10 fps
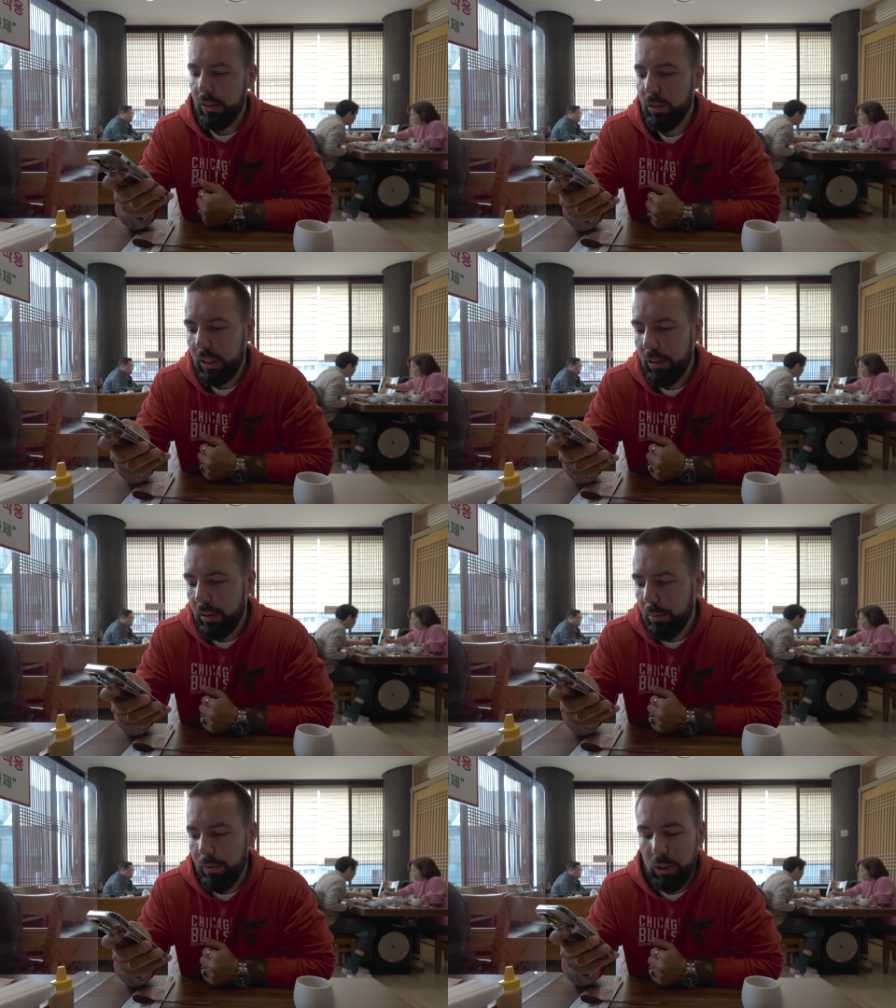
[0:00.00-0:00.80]
Do tego
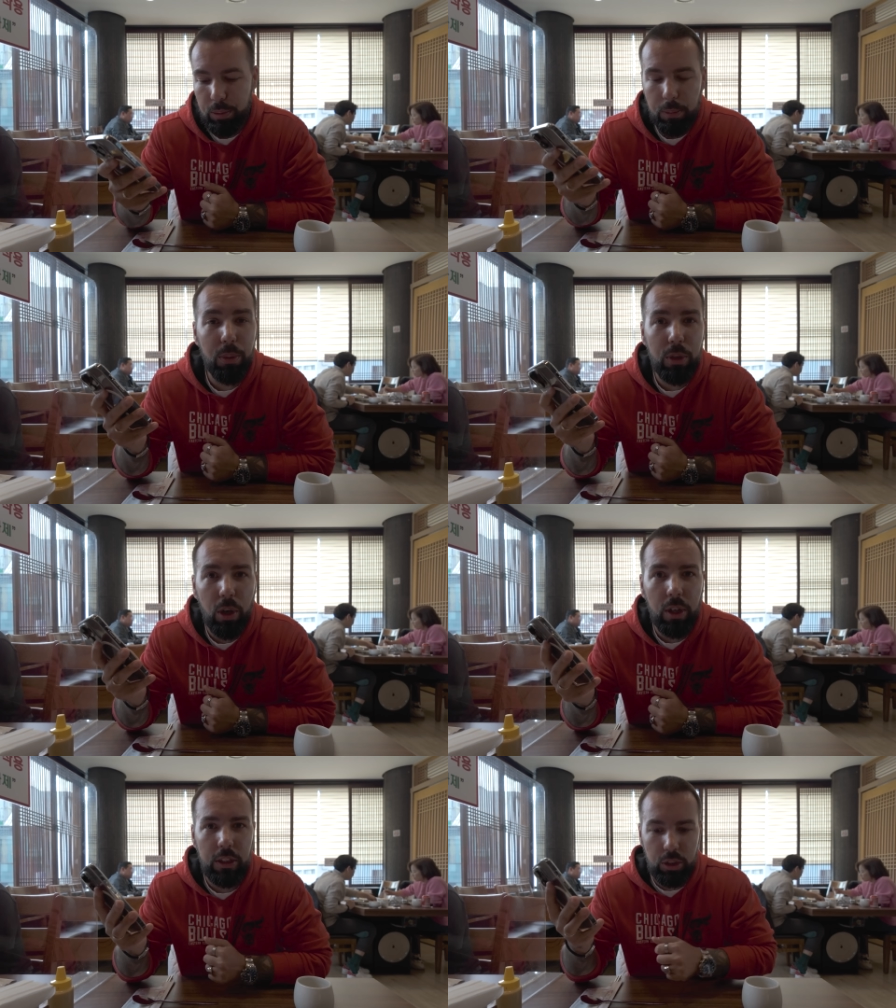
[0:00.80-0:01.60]
zamówiliśmy
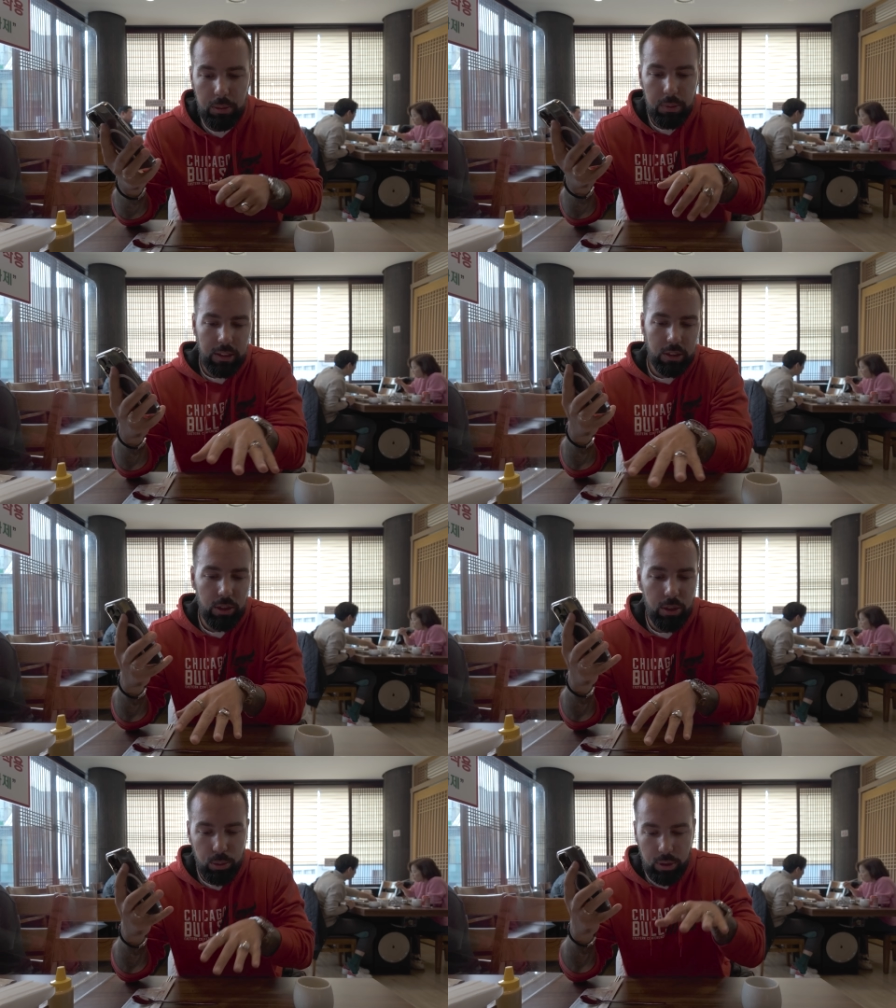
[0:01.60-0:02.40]
bulgogi, czyli
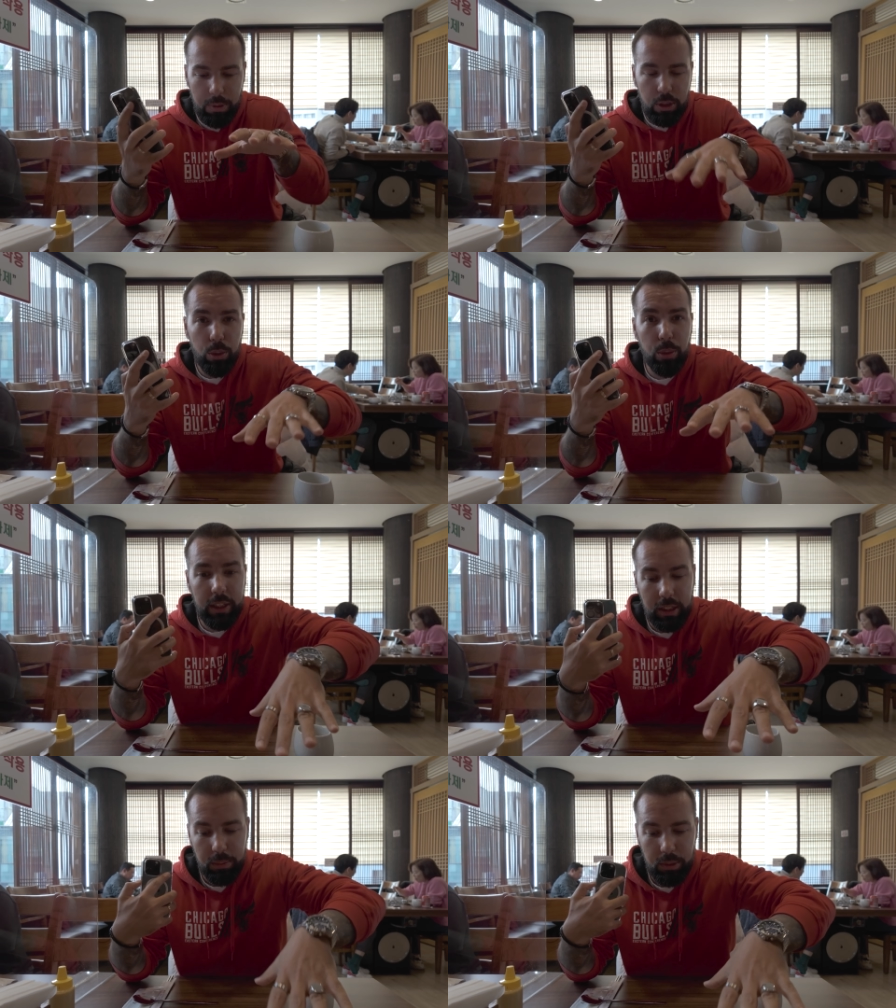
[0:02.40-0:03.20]
mięso, które będzie
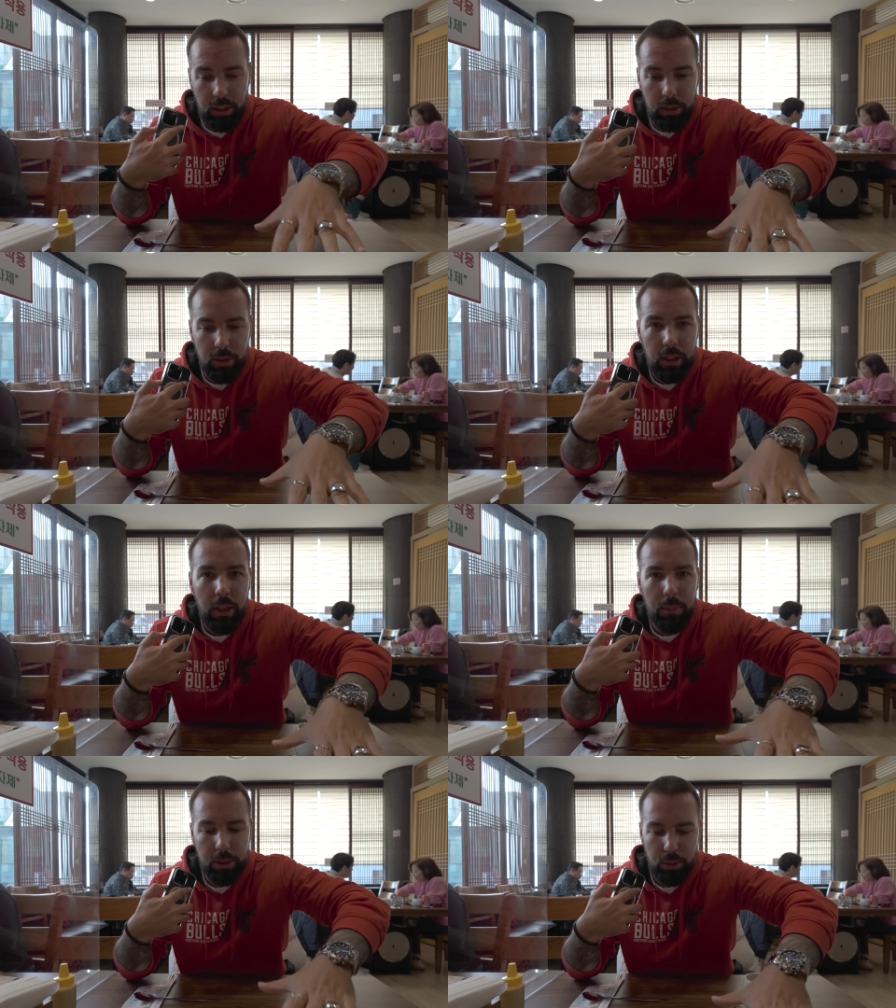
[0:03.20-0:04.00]
tutaj na tym grillu
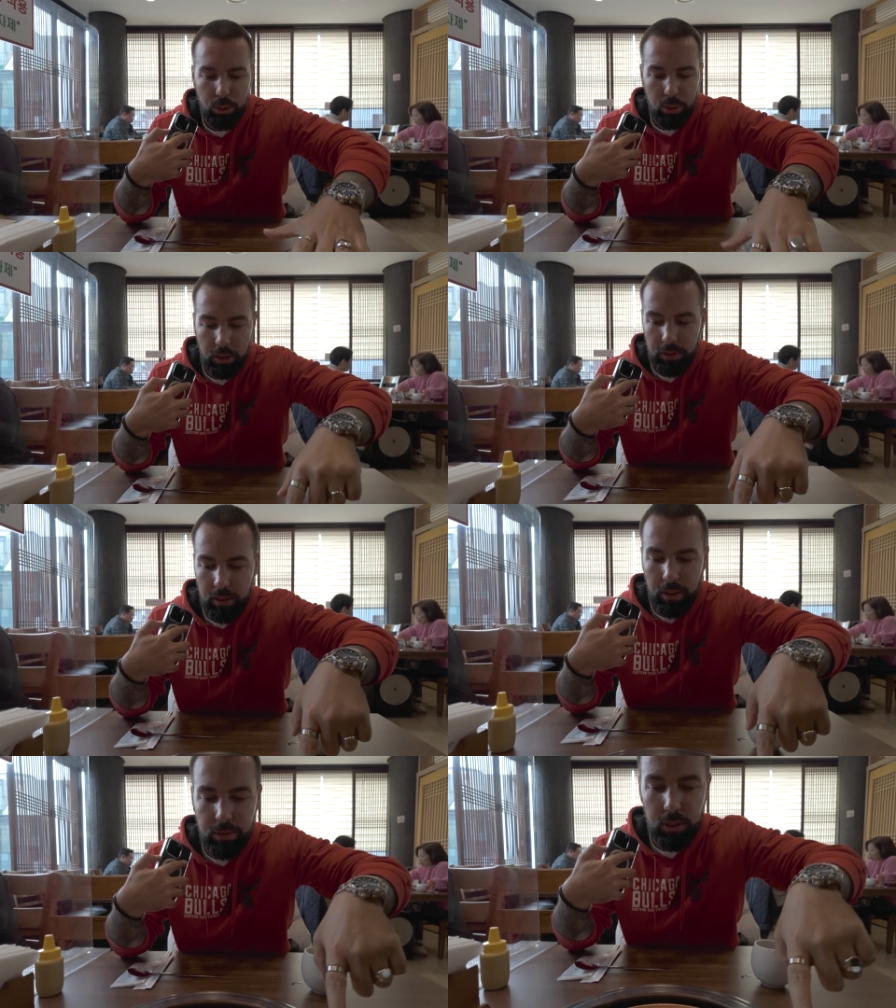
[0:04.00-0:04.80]
Pani już tutaj wlała